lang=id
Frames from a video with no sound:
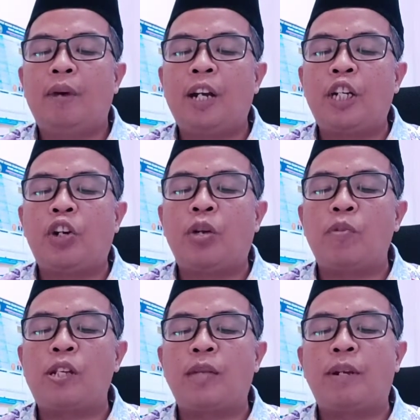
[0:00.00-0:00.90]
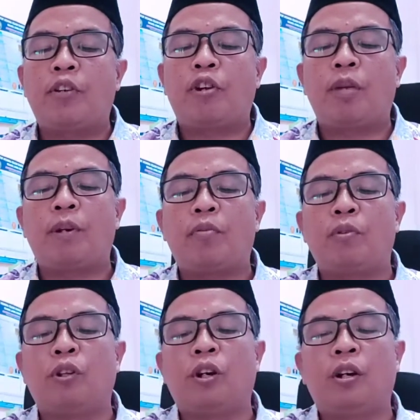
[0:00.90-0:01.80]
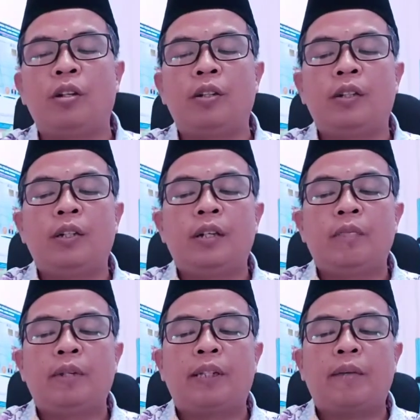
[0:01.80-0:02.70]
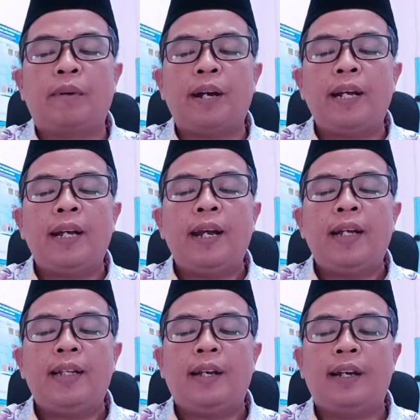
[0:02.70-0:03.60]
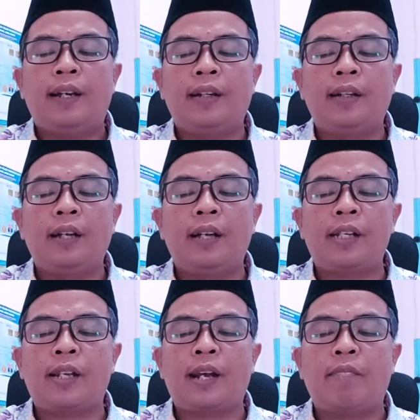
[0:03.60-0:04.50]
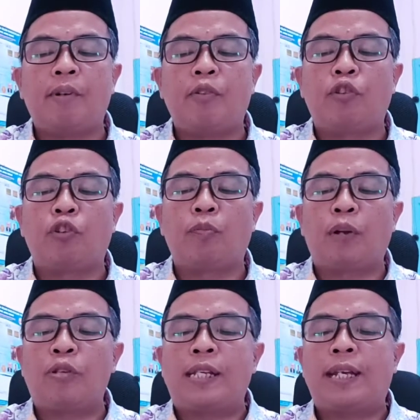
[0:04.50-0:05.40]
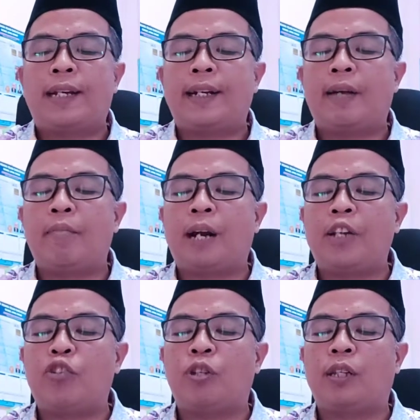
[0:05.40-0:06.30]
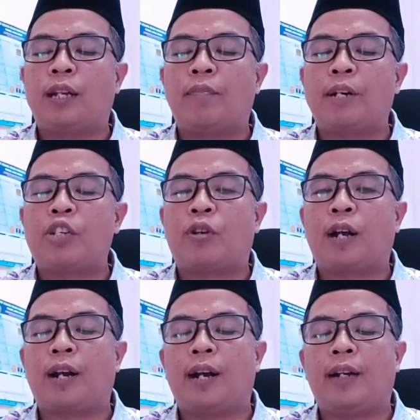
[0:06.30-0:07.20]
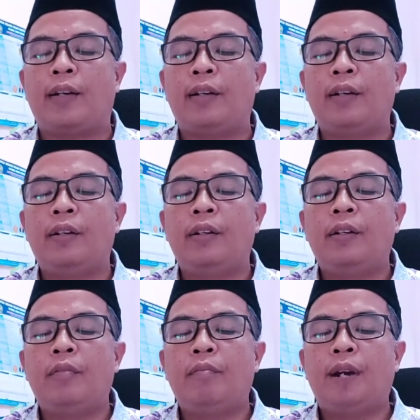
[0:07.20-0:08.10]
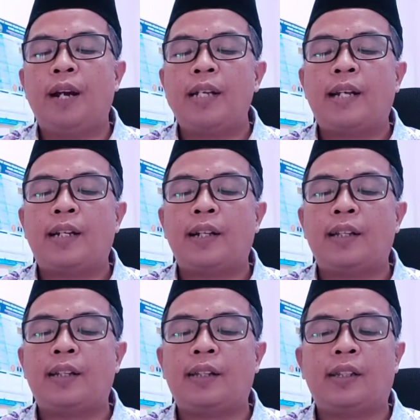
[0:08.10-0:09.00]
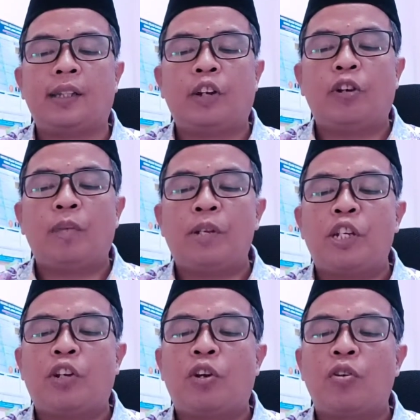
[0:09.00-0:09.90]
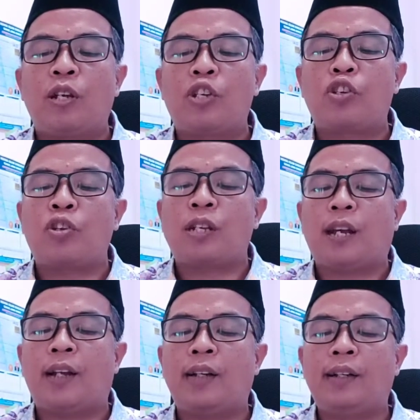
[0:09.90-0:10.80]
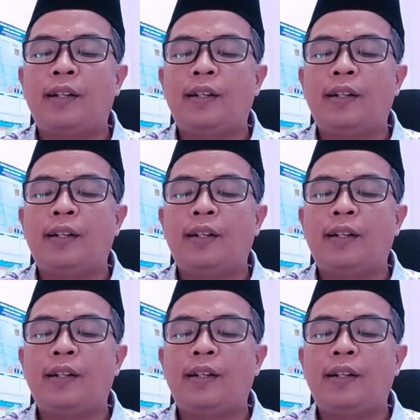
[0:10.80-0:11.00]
Masyarul muslimin rahimakumullah, betapa indahnya Islam menuntun manusia dalam merajut tali persaudaraan. Berdasarkan teori psikologi sosial